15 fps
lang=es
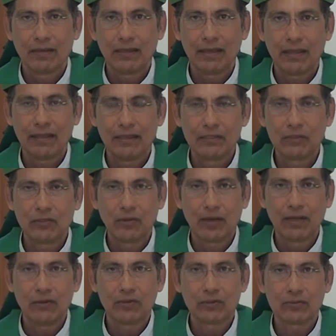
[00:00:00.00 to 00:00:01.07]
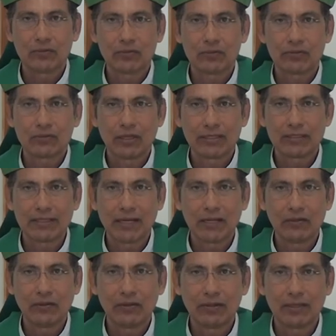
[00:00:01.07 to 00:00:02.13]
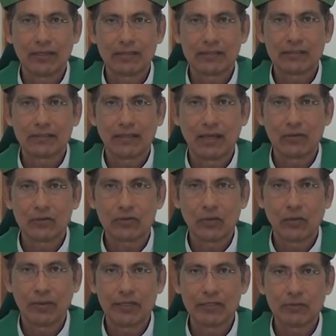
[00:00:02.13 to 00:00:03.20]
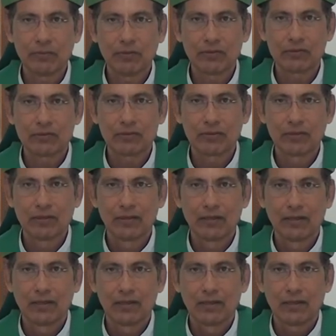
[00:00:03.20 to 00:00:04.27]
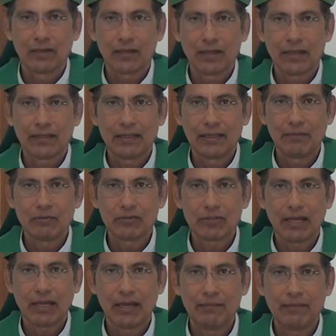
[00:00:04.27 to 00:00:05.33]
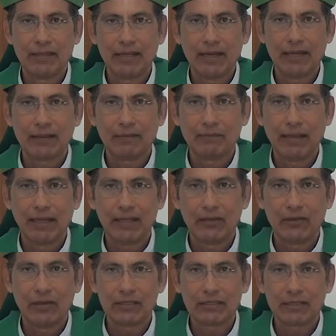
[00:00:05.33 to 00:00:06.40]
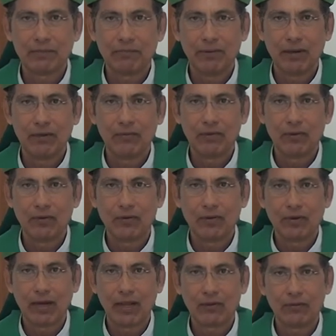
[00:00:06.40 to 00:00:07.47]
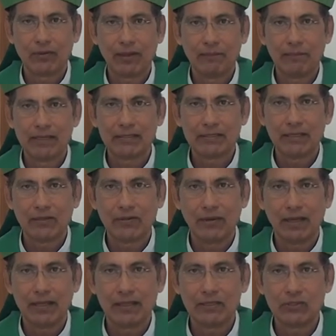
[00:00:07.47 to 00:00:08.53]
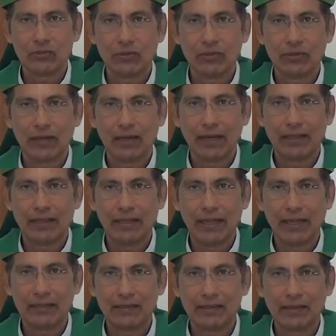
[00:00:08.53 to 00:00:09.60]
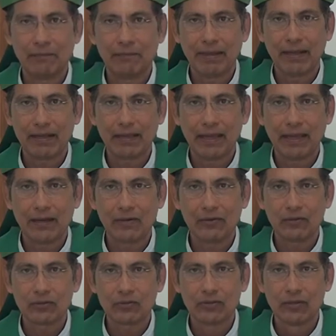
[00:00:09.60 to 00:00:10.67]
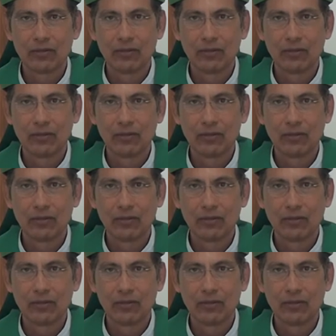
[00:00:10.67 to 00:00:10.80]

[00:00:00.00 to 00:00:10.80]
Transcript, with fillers: Y ha dicho a los sacerdotes, a los obispos, que tenemos que caminar en medio de ese pueblo. Algunas veces nos ha dicho adelante para guiarlos,